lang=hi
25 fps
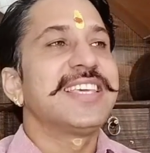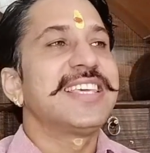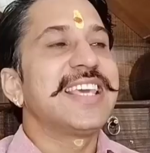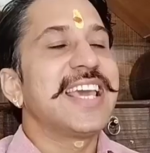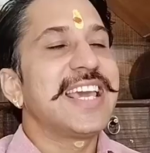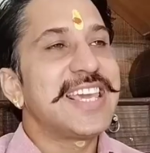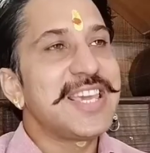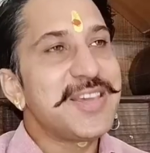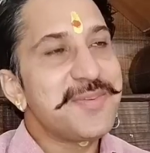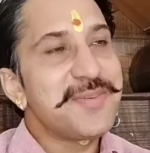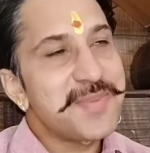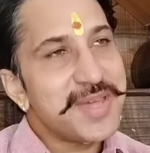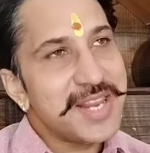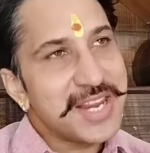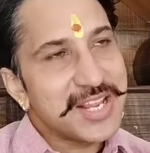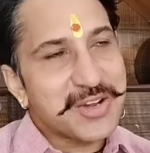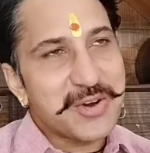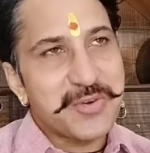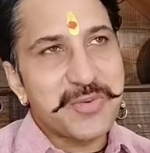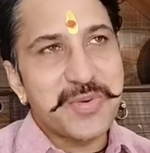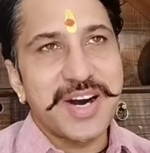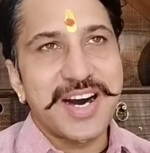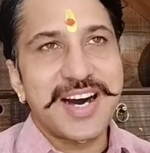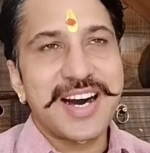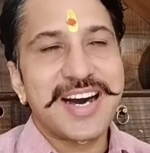यही मेरे को
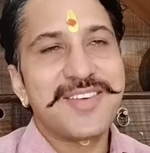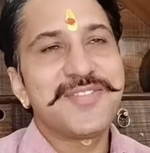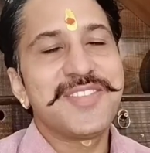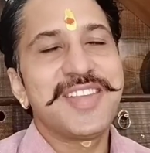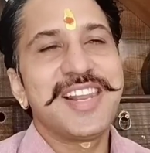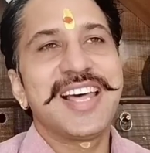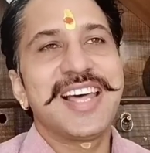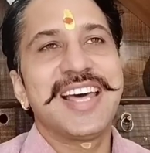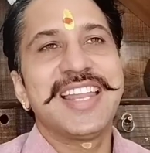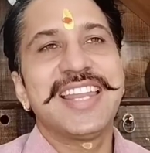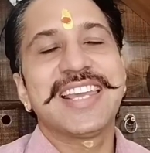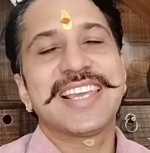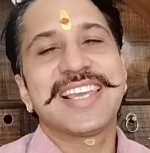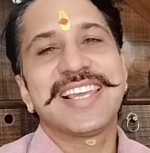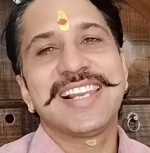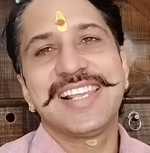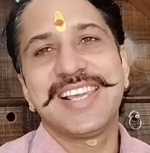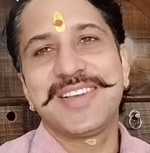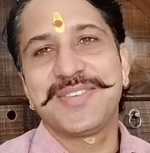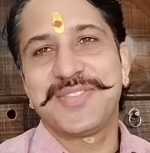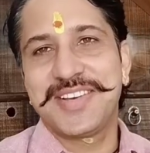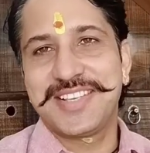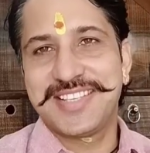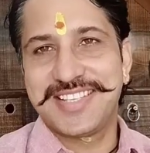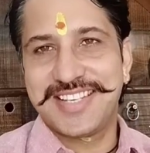वहां मिलाने के
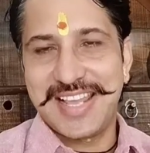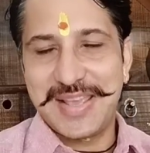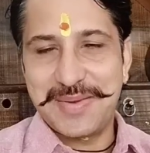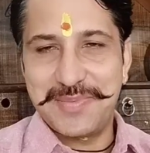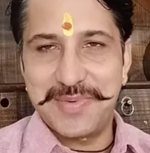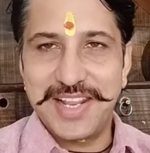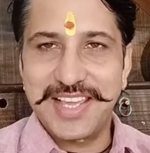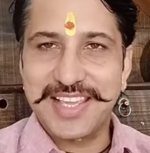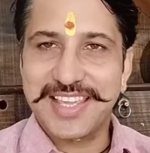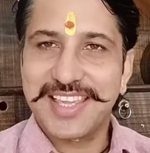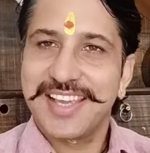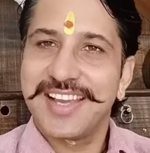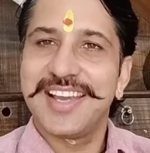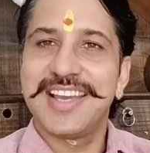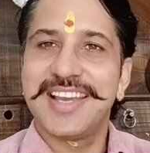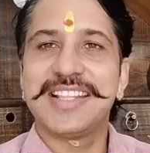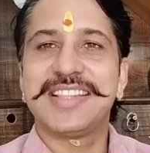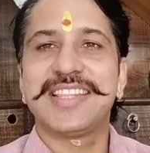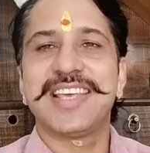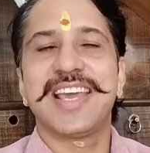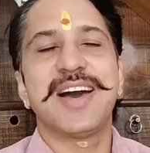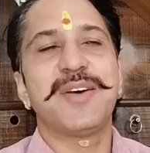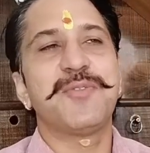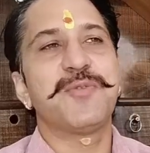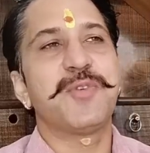लिए फर्स्ट टाइम लेके गए
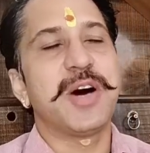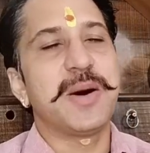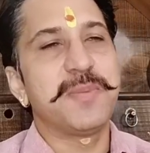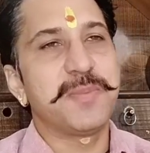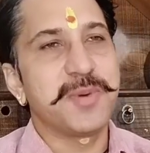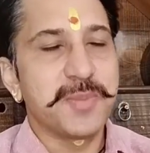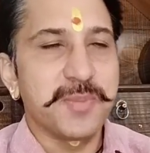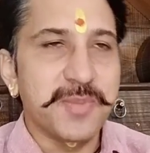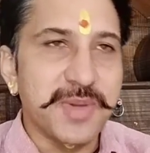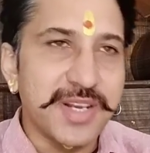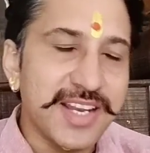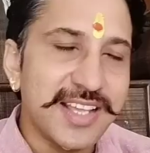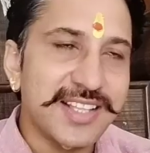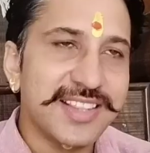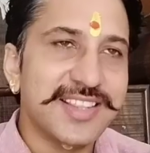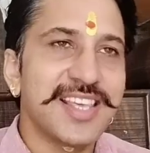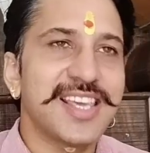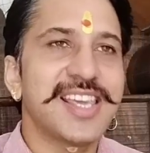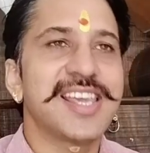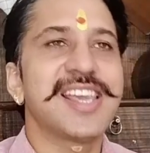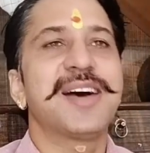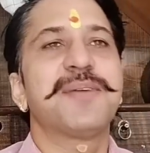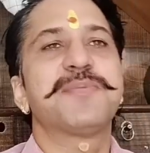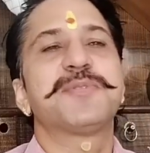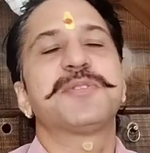थे हम वहाँ पे मिले
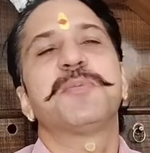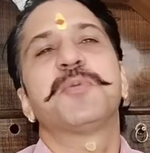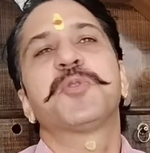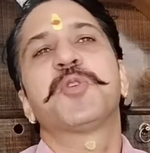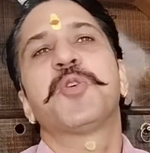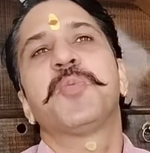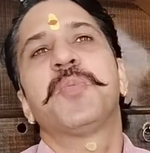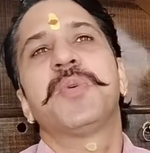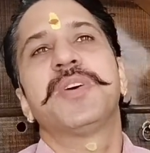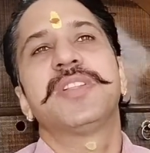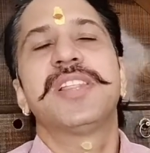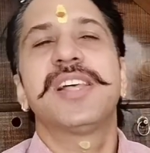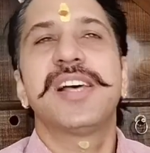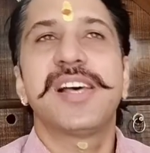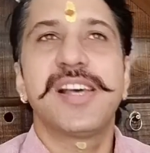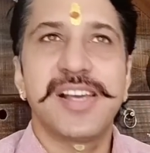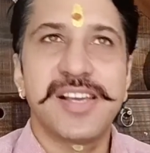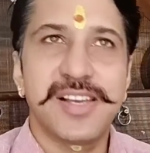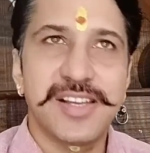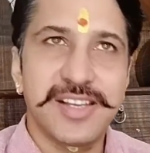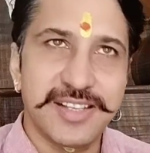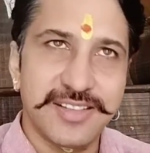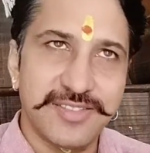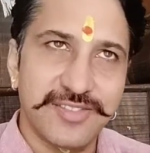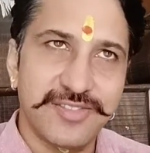थे आप सबको पता
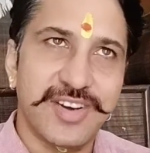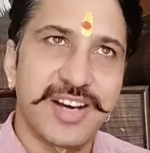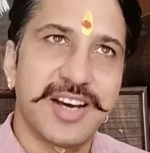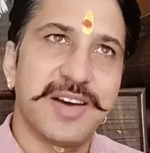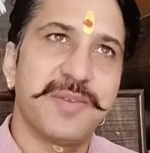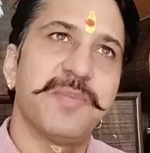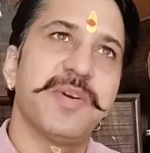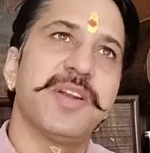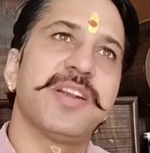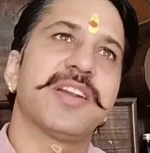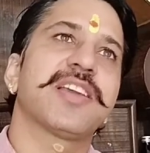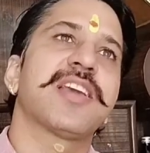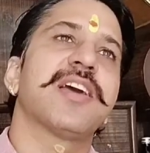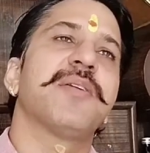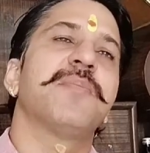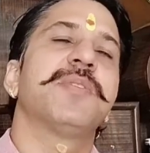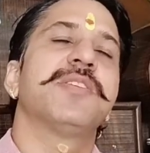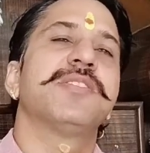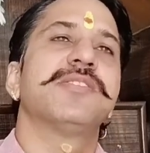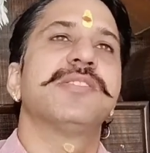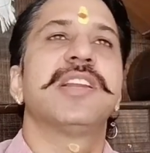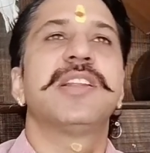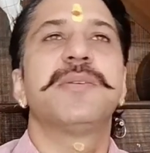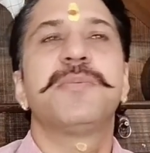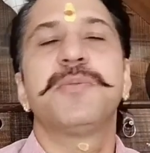है वहां बैठ के
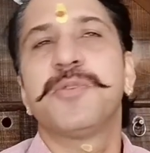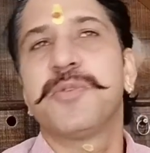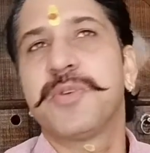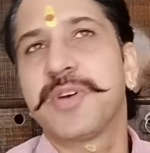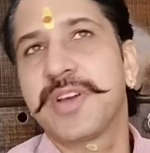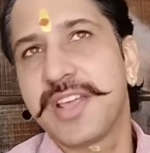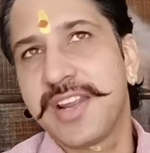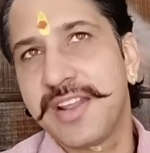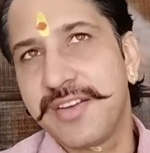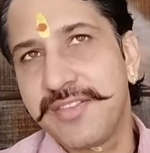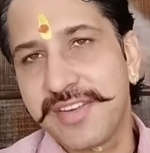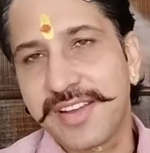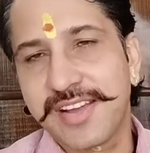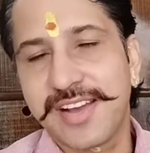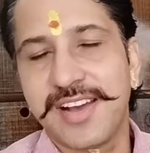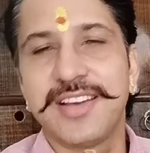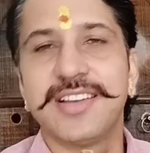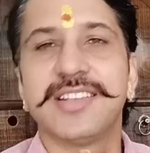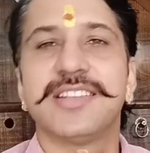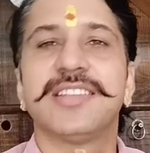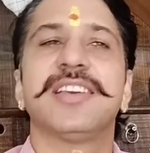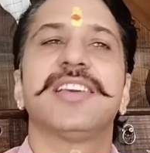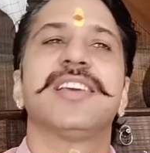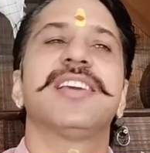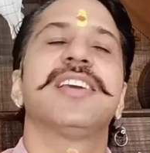हमने जलेबी वगैरह भी खाई
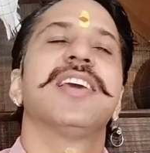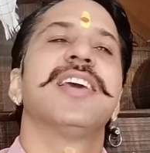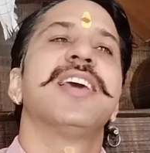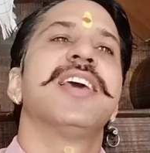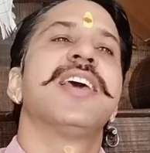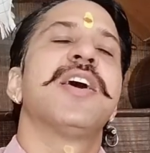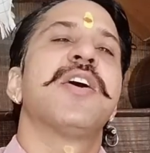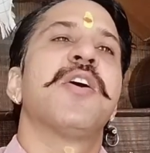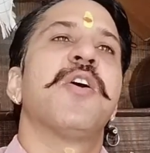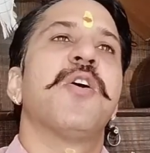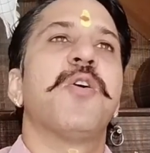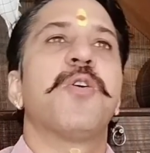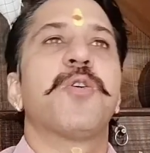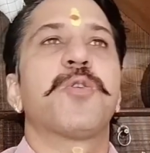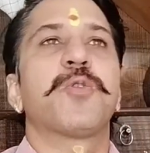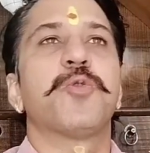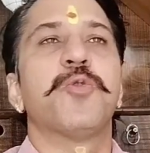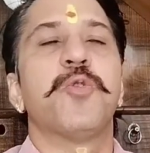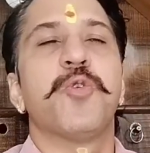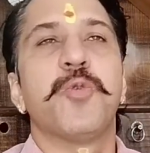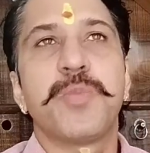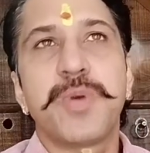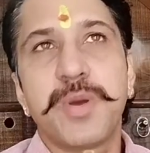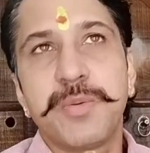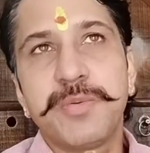थी और
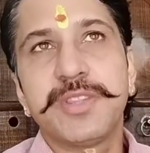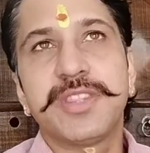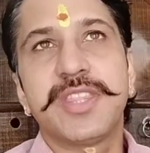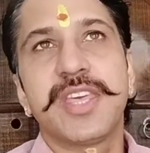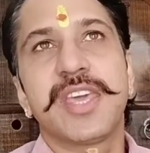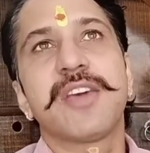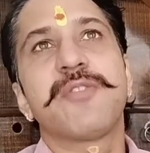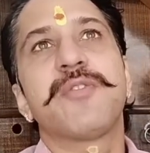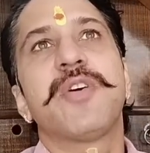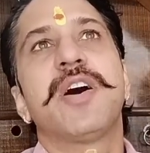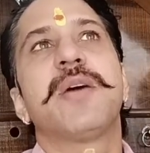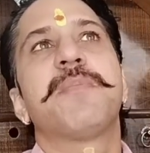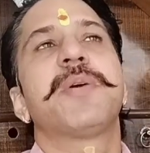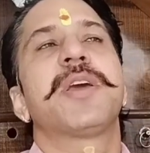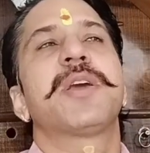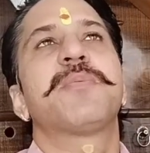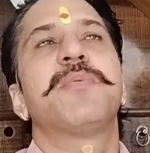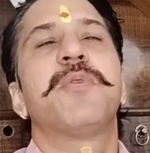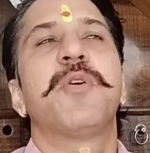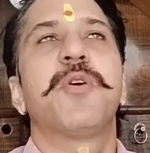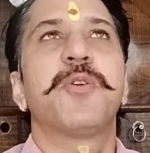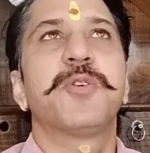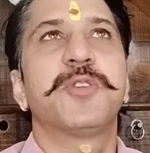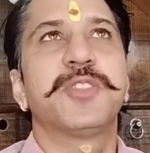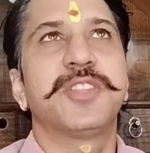घूमे भी थे वहां पे एक
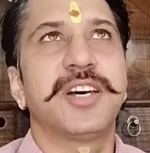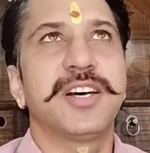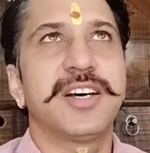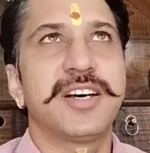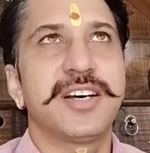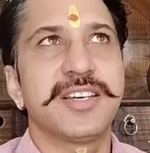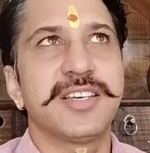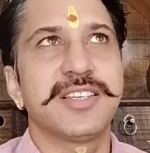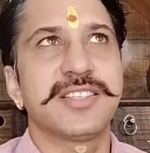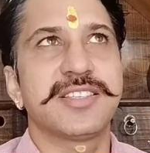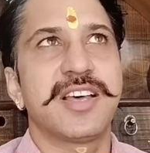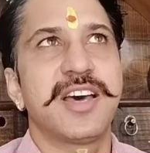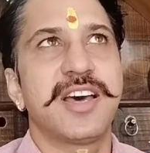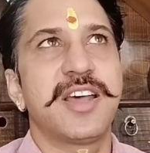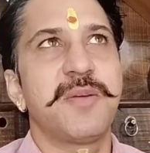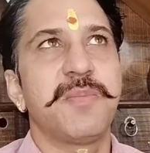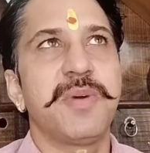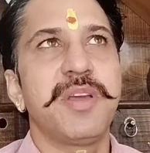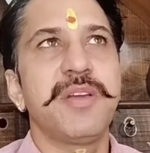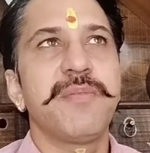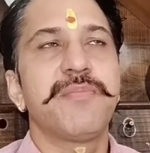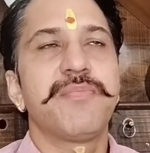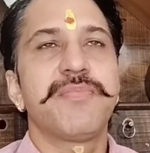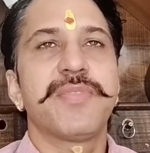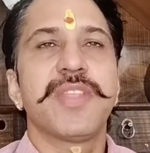फोर्ट था हिसार
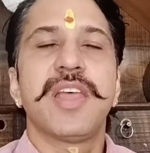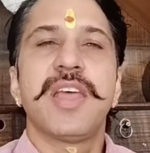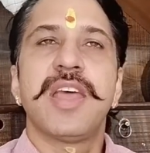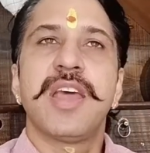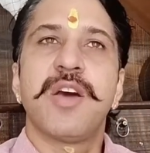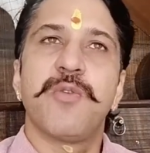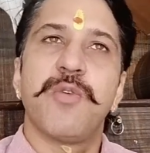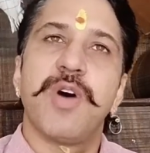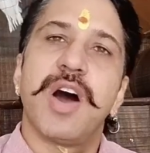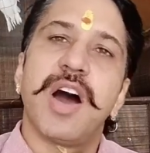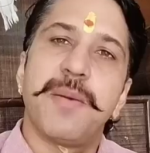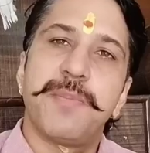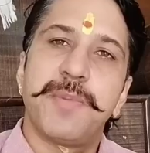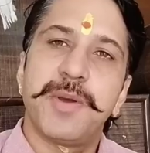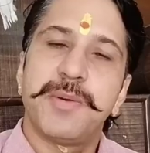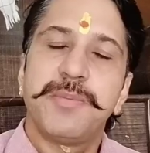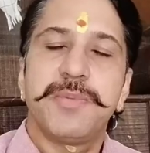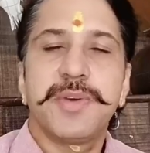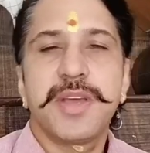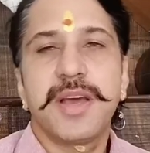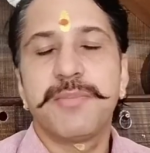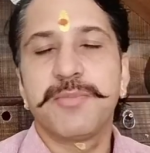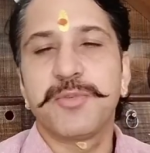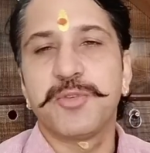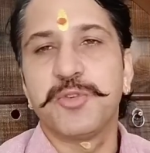में वहां पे
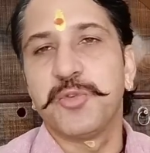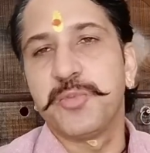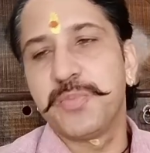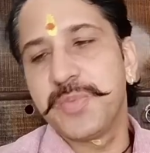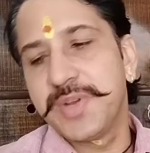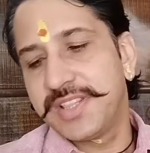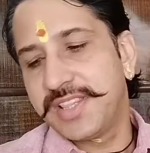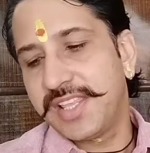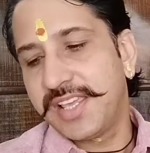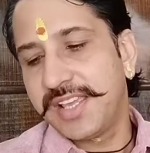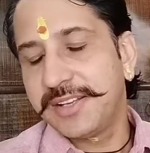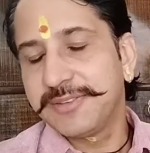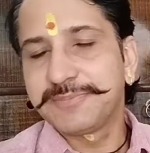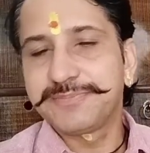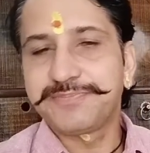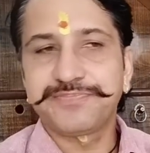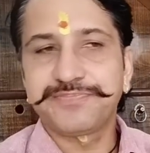भी हम घूमे थे